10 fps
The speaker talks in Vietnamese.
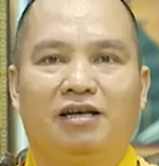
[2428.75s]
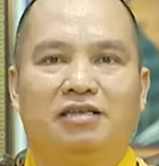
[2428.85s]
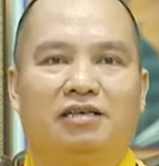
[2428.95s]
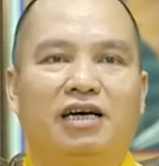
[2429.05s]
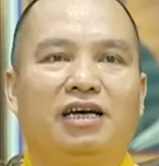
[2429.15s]

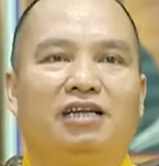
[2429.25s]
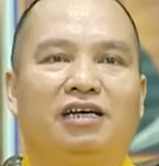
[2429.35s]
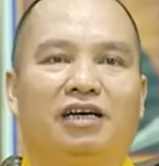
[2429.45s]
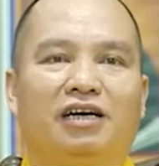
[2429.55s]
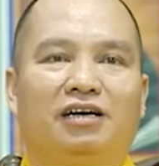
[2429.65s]
Dưới
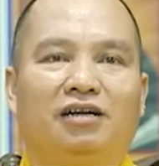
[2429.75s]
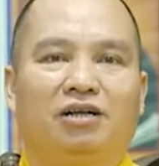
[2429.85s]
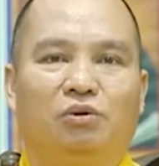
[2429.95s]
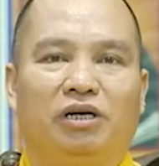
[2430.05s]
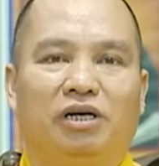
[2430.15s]
thì
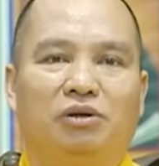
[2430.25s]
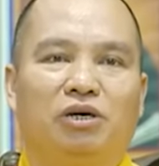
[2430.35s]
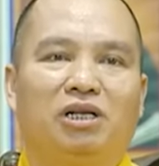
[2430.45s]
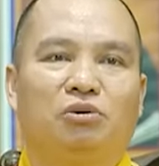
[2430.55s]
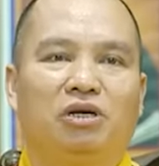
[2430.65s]
tùy
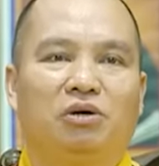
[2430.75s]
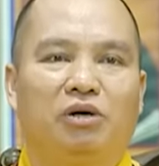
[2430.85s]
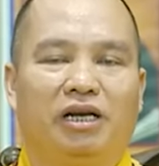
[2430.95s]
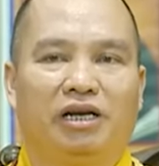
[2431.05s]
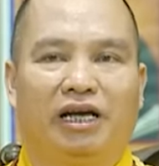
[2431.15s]
duyên tùy
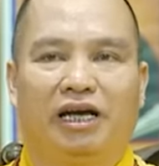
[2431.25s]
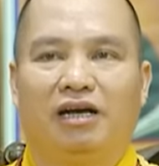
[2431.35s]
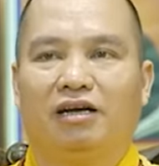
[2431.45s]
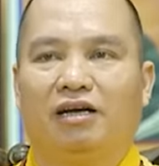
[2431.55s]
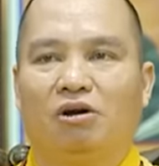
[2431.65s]
nguyện để
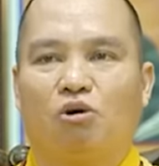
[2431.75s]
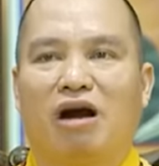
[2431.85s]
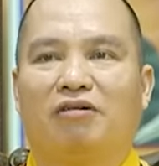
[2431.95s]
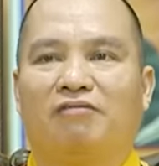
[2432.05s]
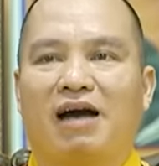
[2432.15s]

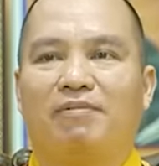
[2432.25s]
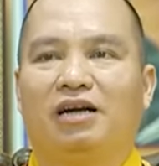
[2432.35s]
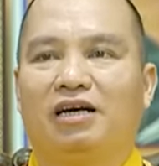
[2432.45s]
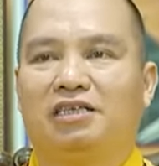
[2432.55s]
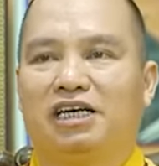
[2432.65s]
hoằng pháp
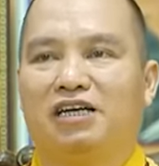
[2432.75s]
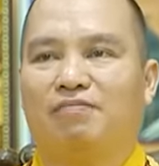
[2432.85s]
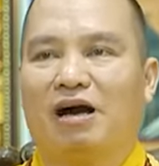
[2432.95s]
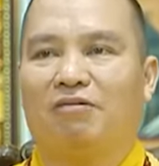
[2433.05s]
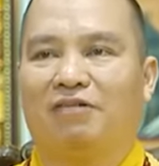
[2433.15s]
lợi sinh
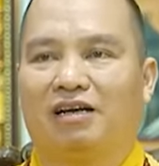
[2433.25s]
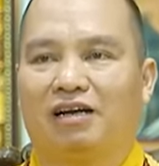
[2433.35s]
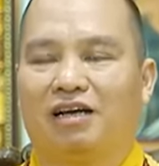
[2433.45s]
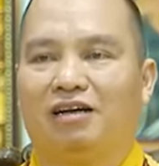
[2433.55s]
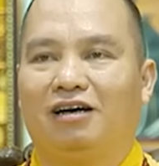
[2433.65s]
báo Phật
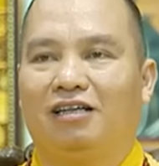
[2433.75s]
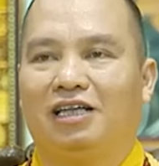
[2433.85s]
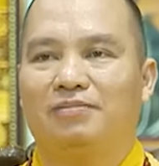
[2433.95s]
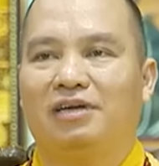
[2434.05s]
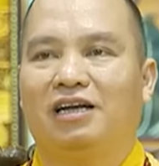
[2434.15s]
ân đức
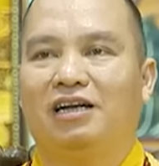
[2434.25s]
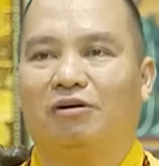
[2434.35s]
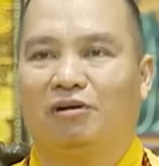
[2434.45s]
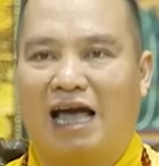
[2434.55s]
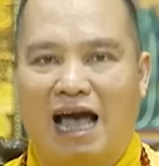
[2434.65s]
tiếp dẫn
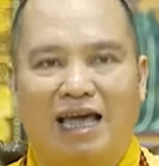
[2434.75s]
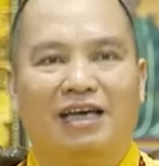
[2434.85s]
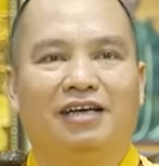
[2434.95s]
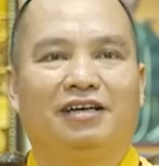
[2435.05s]
hậu lai.